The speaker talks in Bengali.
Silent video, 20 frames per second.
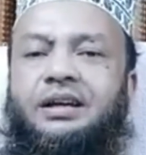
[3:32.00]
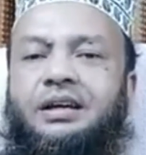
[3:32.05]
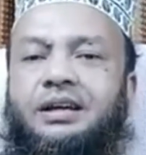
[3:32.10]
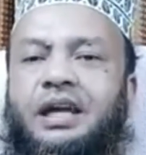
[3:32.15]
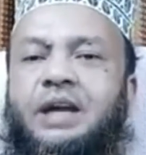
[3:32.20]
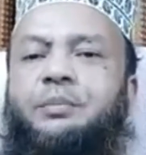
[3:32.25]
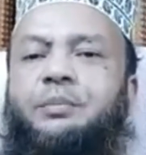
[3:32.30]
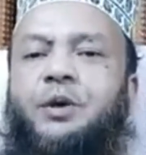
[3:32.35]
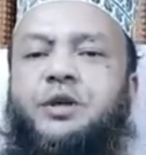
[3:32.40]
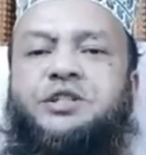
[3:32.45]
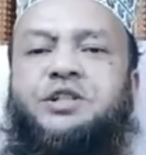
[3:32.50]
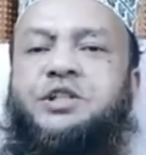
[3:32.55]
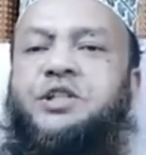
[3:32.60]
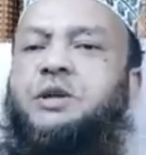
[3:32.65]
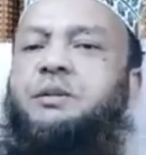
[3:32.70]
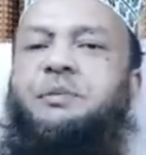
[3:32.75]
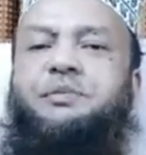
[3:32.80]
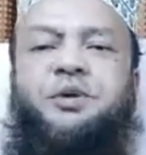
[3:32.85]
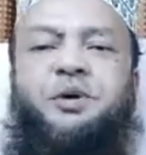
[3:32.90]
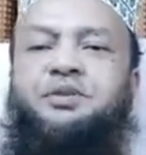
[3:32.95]
এই প্রশ্নের
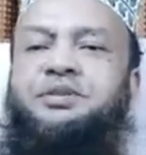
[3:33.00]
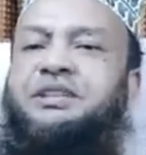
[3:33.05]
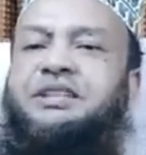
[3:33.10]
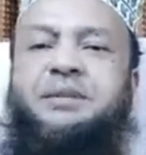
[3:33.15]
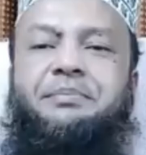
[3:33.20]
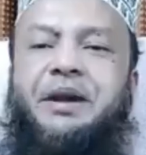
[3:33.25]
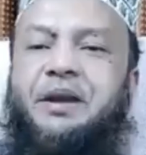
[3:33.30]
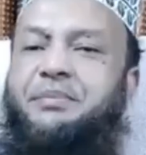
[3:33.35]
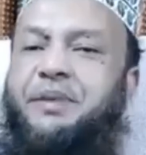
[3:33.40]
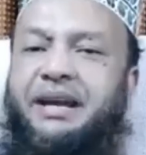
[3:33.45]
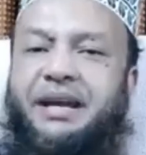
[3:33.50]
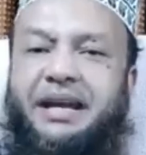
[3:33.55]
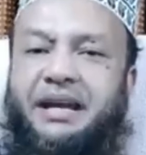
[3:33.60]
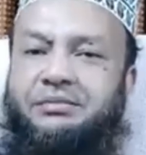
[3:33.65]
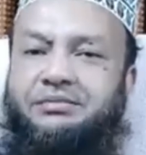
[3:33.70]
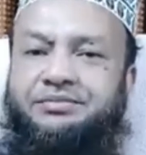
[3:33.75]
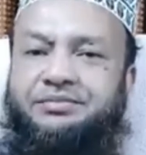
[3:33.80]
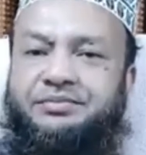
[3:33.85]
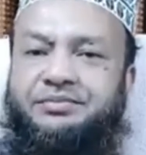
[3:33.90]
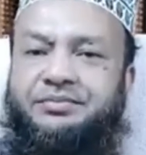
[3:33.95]
জবাব তখন দিতে পারবেন না
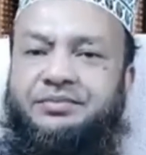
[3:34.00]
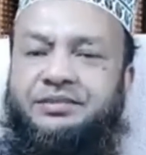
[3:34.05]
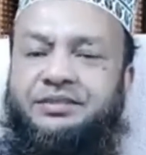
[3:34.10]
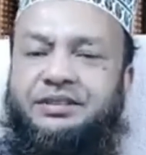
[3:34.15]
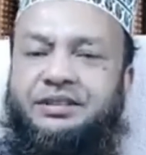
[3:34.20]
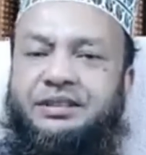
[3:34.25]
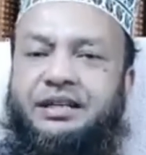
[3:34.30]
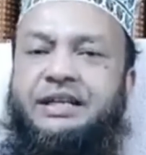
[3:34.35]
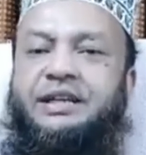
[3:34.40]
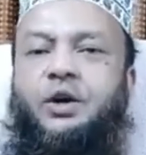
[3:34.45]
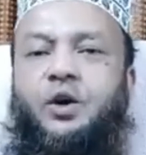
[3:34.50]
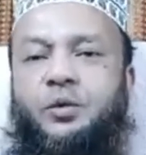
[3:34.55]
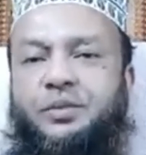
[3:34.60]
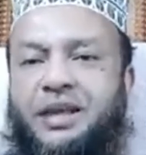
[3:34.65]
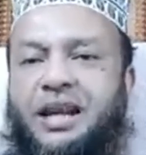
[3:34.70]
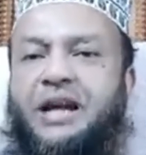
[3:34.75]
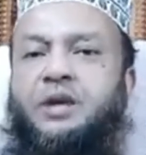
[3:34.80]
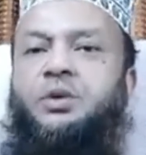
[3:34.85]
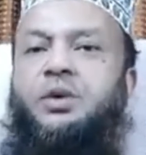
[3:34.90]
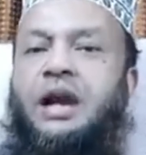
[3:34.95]
এটা
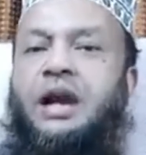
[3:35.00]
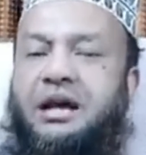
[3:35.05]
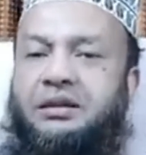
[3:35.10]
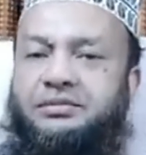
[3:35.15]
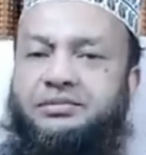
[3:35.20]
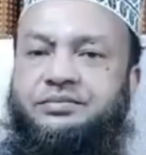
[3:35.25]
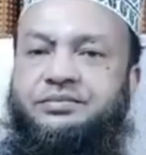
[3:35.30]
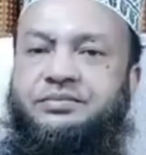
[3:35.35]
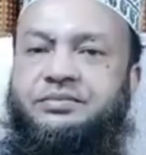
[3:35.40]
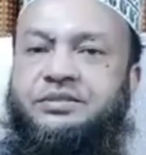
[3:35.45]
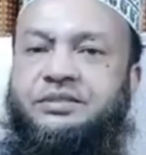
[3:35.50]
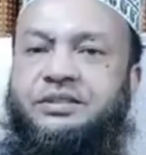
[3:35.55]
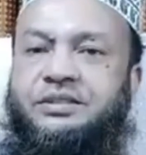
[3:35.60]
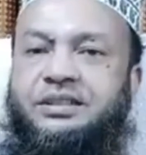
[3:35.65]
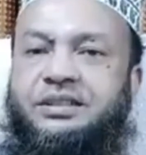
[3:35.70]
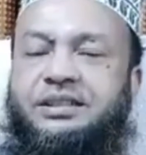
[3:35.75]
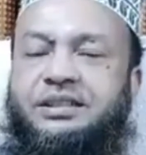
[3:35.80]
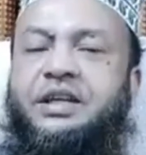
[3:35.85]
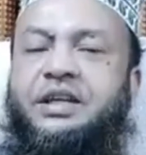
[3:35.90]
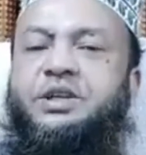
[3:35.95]
কবিরা গুণা
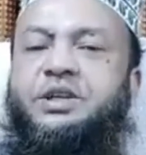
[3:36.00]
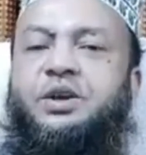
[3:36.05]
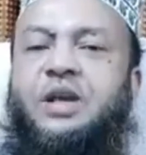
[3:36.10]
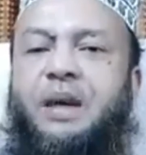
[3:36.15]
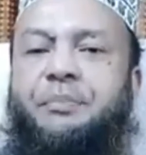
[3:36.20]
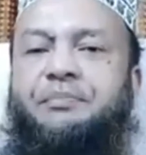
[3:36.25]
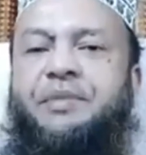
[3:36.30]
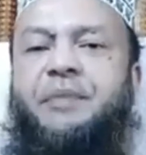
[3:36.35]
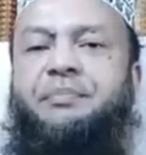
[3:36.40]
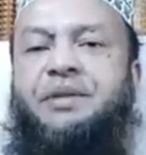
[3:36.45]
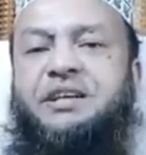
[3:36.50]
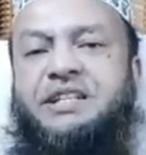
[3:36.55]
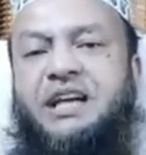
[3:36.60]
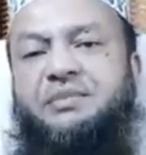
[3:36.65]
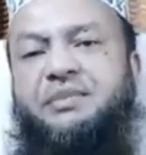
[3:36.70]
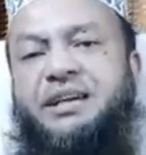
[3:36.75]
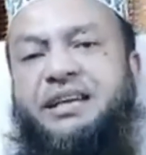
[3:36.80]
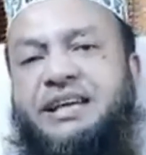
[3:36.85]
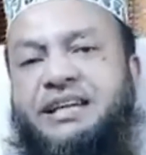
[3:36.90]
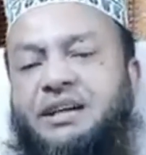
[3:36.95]
এই জন্য আপনি আপনার
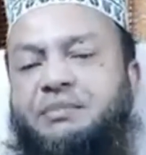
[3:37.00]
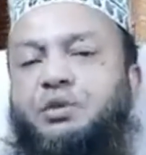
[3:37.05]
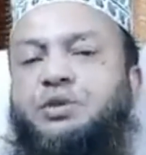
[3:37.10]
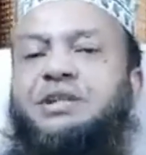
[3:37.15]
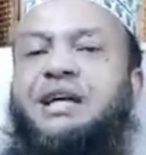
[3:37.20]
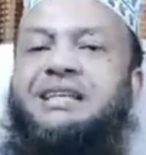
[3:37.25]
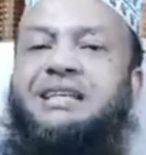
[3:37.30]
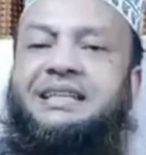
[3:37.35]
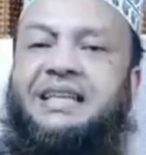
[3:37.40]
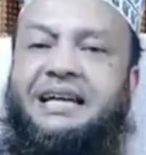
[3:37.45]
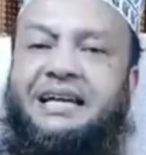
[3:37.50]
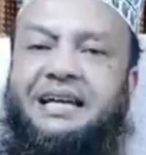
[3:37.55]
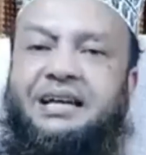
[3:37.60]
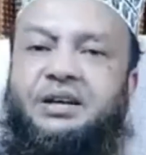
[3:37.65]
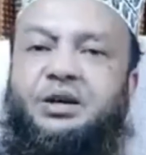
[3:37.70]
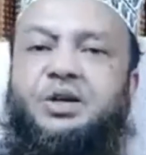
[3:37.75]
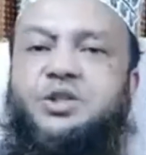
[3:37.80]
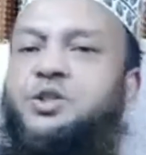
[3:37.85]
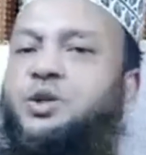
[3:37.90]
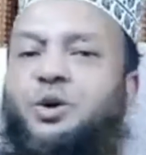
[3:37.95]
স্বামীকে এটা বুঝাতে থাকেন
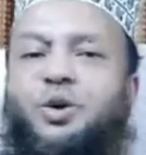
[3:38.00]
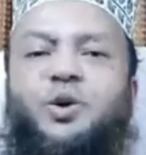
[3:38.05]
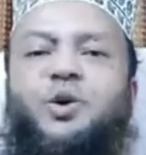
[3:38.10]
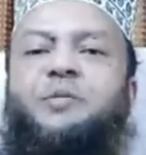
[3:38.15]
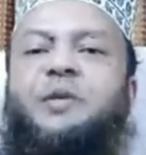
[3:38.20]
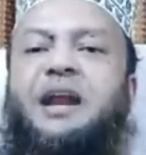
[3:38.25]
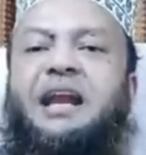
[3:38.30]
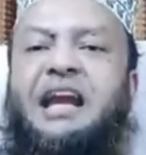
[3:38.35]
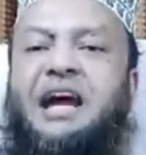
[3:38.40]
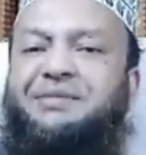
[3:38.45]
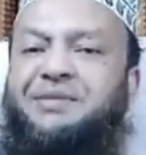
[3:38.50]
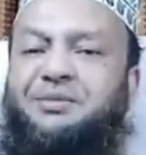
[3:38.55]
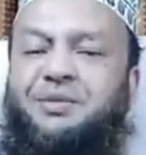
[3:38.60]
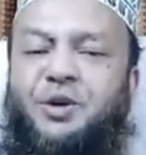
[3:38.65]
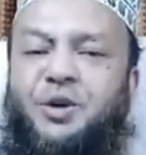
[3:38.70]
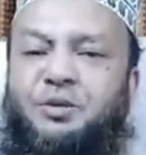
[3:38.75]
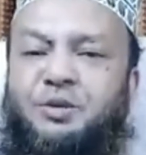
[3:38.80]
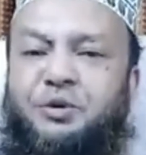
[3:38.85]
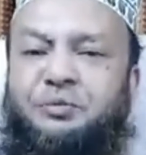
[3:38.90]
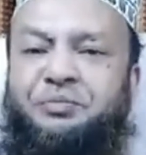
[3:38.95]
নষ্ট করবেন না আমি
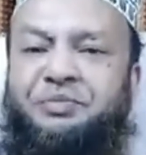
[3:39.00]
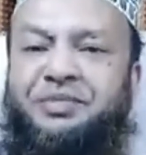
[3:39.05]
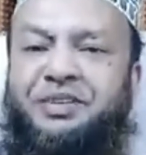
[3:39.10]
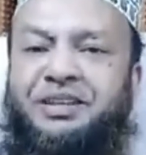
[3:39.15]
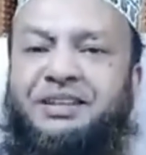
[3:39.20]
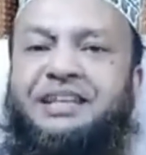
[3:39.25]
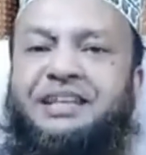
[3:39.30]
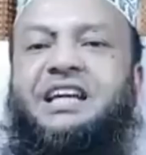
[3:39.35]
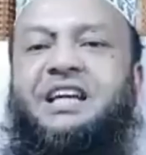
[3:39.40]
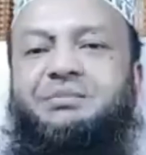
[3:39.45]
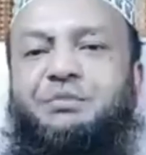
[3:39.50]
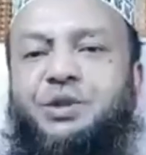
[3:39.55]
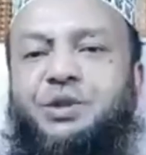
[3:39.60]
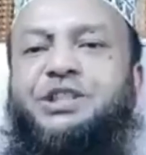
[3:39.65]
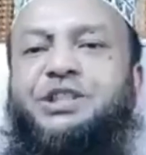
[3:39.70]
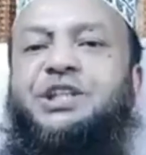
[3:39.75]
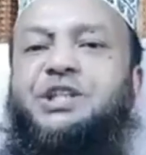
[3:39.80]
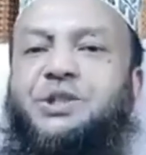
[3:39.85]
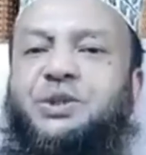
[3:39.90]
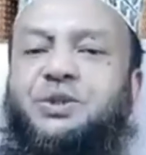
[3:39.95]
বলবো তাকে
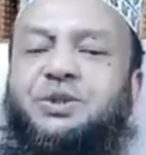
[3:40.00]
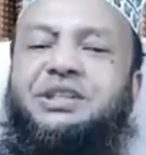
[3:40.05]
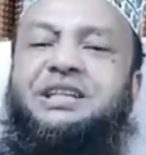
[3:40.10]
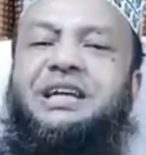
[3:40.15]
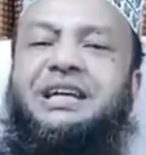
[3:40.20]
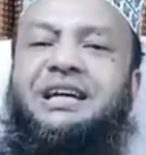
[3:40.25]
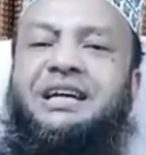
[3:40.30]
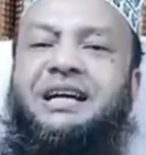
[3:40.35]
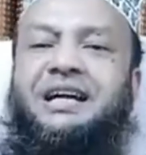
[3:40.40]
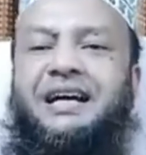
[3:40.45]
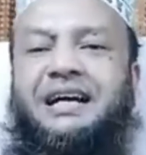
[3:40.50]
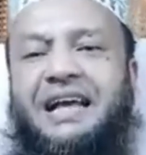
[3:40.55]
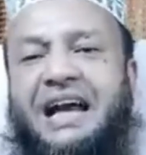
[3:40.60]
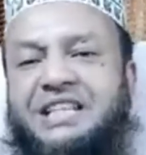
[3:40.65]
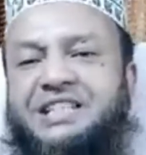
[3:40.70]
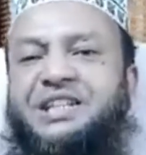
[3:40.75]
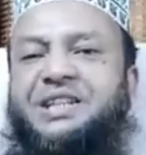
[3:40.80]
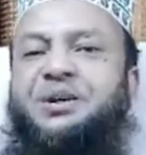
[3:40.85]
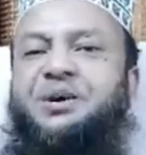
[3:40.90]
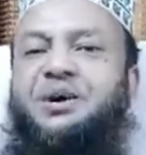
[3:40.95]
বুঝিয়ে শুনিয়ে
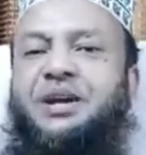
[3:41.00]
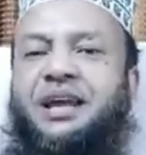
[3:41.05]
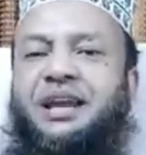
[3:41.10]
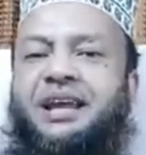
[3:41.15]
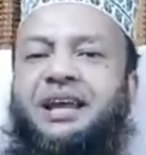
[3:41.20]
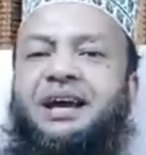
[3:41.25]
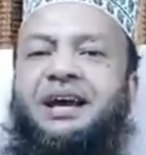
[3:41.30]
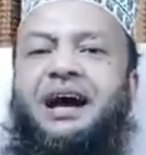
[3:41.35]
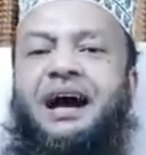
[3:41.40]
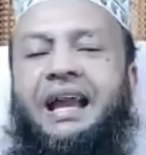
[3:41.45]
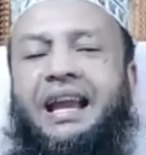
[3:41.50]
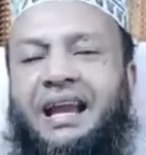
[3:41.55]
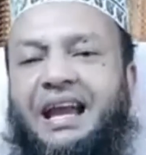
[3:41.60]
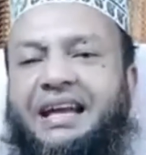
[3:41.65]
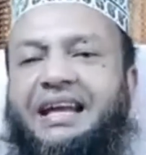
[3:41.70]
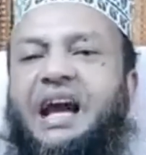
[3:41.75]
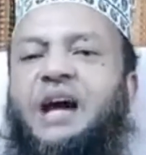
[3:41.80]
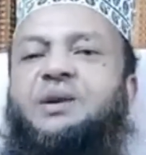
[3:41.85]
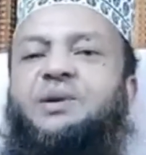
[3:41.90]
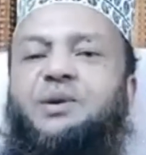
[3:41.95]
রাজি করেন
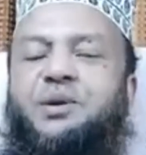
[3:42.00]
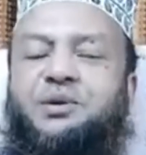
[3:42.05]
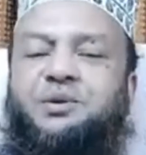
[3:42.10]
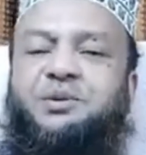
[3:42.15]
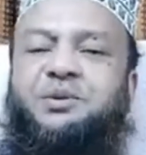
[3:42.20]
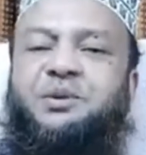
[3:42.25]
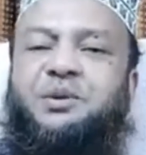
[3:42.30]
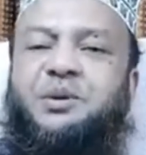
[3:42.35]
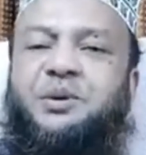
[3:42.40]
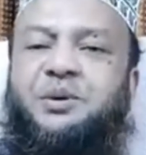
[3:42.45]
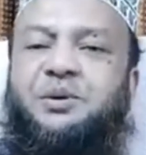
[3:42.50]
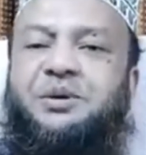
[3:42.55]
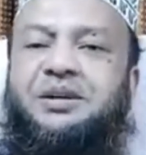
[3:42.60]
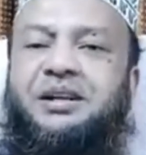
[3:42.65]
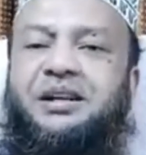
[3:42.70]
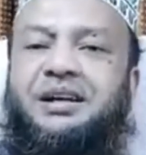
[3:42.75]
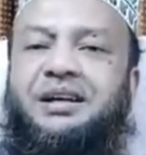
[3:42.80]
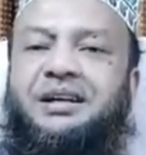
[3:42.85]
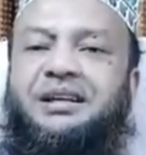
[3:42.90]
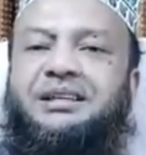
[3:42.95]
আল্লাহকে আনুগত্য করুন
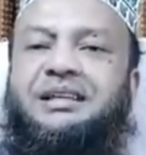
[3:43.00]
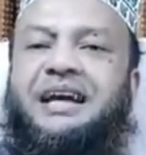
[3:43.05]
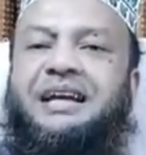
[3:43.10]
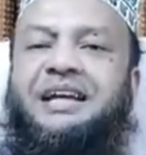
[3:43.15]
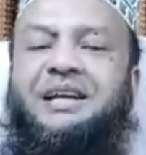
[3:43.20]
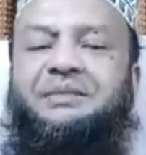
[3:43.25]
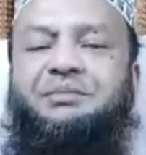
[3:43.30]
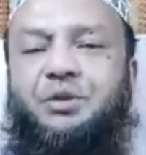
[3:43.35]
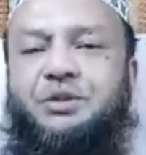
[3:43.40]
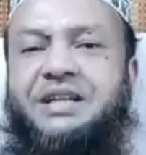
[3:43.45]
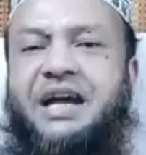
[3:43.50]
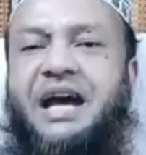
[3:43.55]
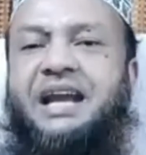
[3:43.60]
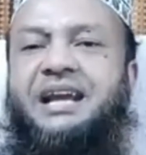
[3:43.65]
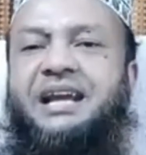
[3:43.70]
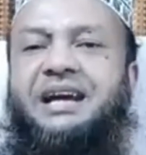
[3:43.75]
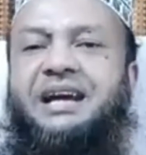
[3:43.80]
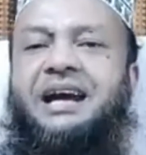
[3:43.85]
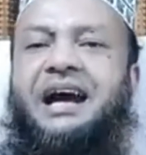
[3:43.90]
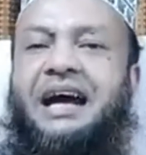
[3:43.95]
তাকে বুঝান
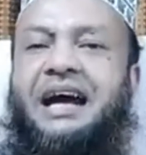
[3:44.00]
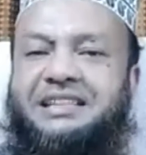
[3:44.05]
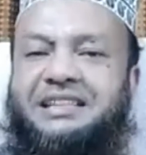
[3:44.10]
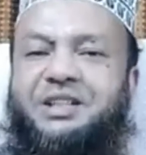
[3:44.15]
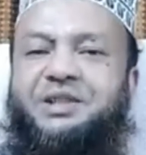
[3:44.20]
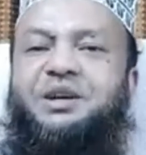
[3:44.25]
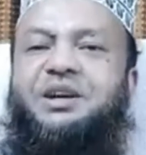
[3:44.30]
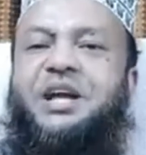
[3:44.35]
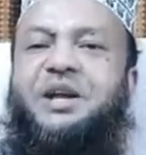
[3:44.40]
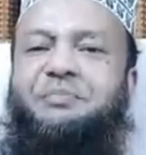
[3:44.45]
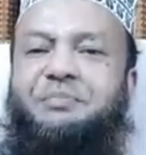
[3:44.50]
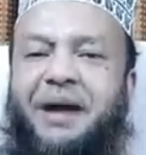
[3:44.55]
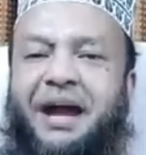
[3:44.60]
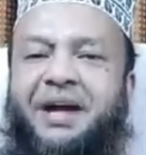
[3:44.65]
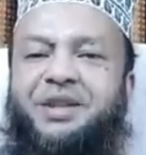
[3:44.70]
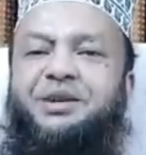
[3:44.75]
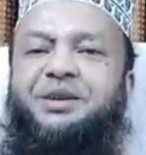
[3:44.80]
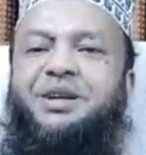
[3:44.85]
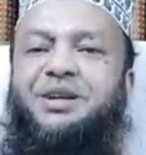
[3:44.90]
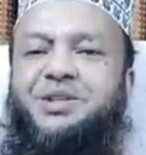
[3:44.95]
হাতে ধরেন পায়ে
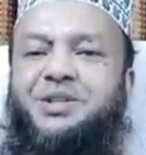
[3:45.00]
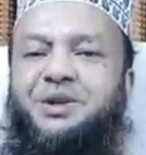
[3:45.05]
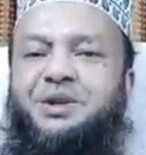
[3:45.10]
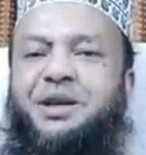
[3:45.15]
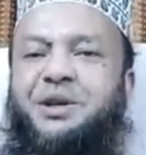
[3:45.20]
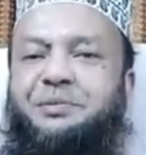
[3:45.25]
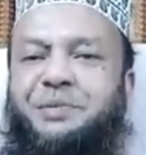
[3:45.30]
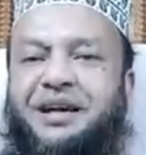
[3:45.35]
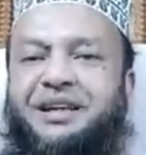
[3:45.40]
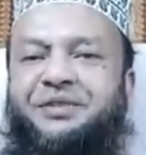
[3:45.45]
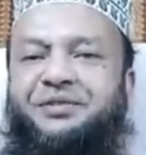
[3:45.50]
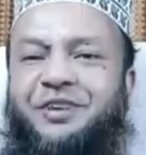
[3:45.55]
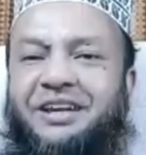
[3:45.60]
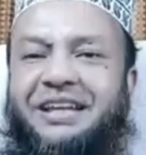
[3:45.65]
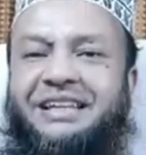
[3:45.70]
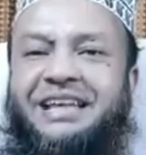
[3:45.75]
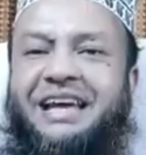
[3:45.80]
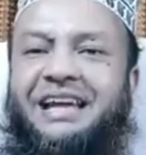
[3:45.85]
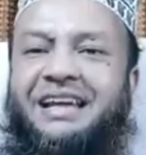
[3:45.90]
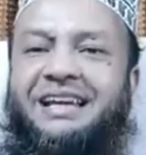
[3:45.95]
ধরেন চোখের পানি ফেলে
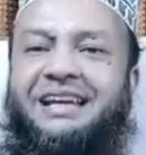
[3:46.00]
দেন